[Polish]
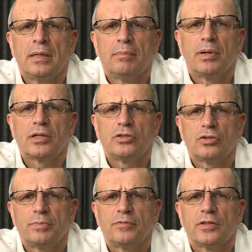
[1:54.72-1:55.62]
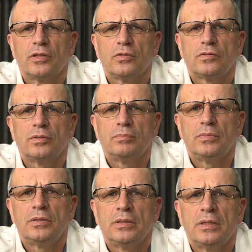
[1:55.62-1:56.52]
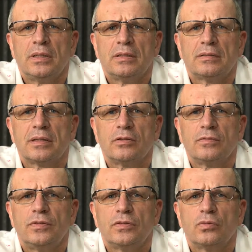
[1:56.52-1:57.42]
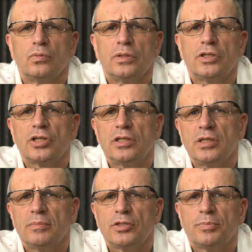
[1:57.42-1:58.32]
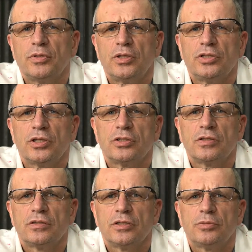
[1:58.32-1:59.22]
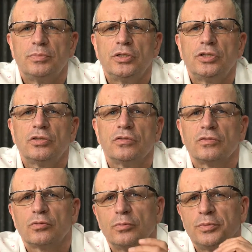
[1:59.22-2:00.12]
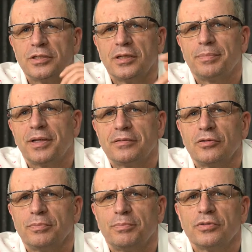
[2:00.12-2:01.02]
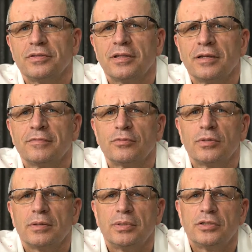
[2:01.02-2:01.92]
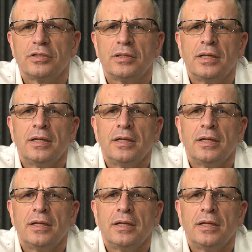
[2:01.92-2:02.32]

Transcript: bardziej odpowiadającym mi stanowisku. Jeżeli nie masz pojęcia, gdzie chcesz być, to skup się na pracy od podstaw, która będzie